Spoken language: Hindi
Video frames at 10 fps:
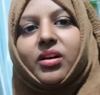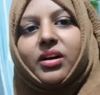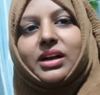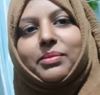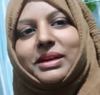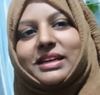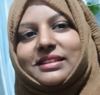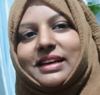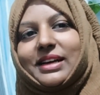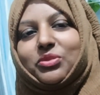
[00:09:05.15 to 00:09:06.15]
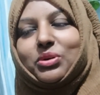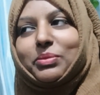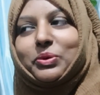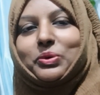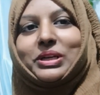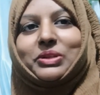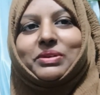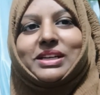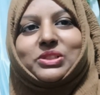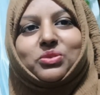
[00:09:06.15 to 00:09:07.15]
और कभी लगता है तो कभी रो लेती हूँ
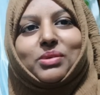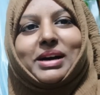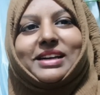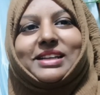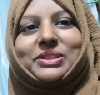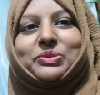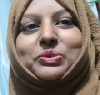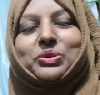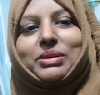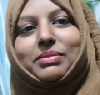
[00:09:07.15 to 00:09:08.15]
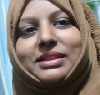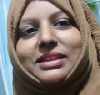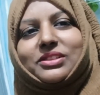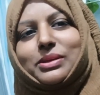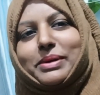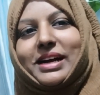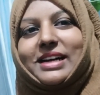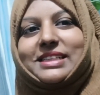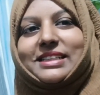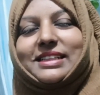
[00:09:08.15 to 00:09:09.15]
अल्लाह से दुआ मांग लेती हूँ तो हिम्मत और सब्र
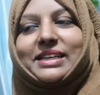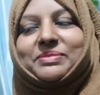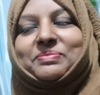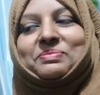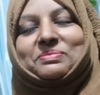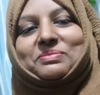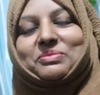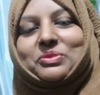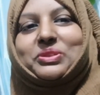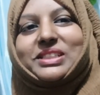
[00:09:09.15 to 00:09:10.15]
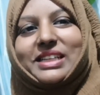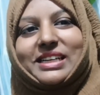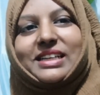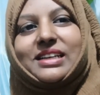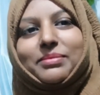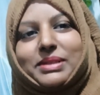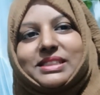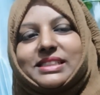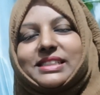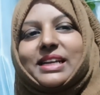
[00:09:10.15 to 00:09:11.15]
आ जाता है तो ज़िंदगी
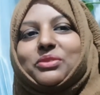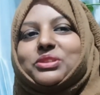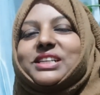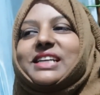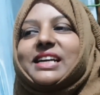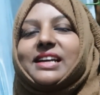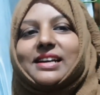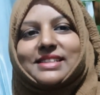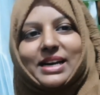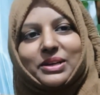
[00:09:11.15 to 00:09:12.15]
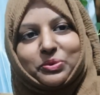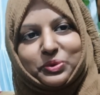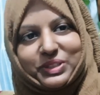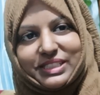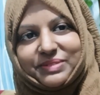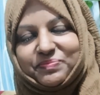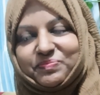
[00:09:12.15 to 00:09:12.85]
बस इसी तरह गुजर जाएगी आसान होगी